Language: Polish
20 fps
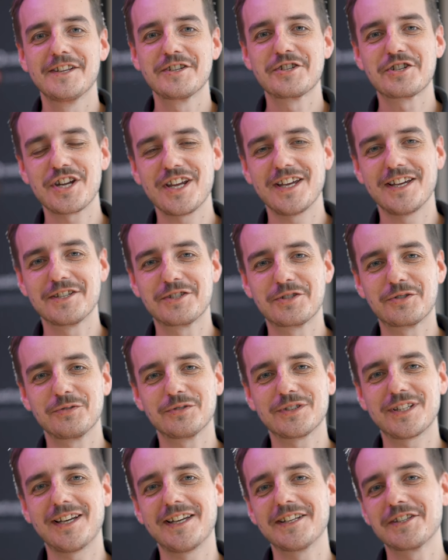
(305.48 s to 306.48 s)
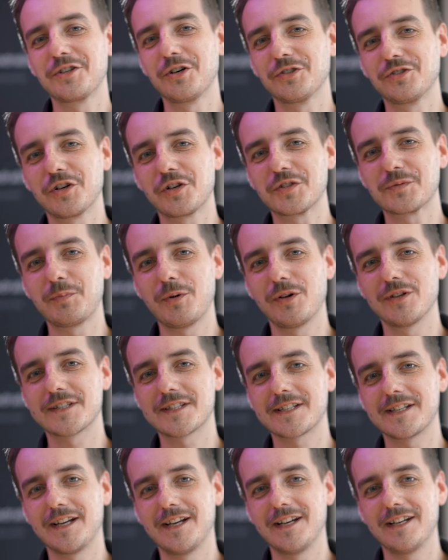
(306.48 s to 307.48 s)
Cześć, tutaj Godox
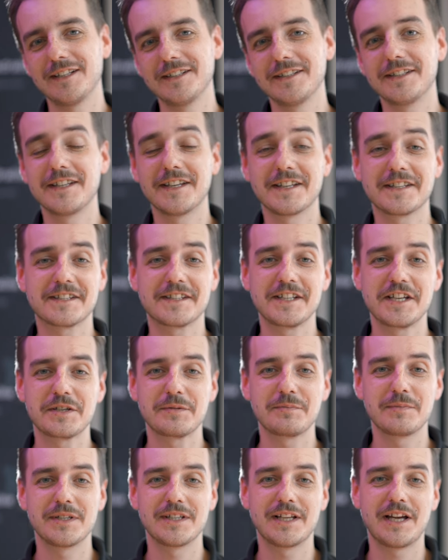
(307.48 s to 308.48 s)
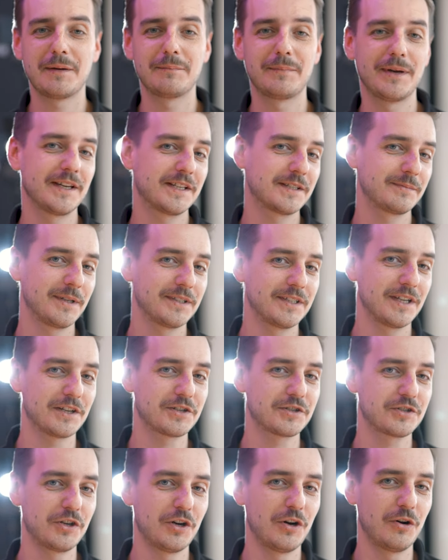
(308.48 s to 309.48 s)
Polska i jesteśmy na BX Media
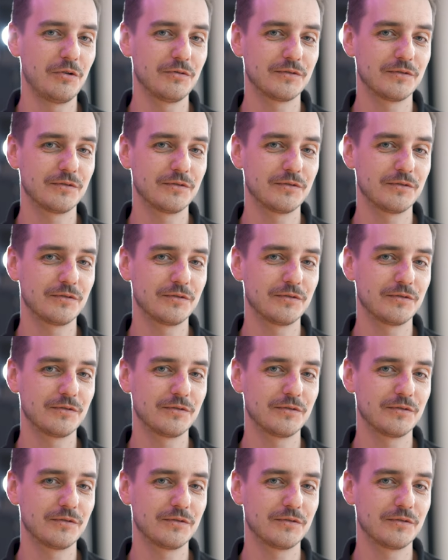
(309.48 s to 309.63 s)
Show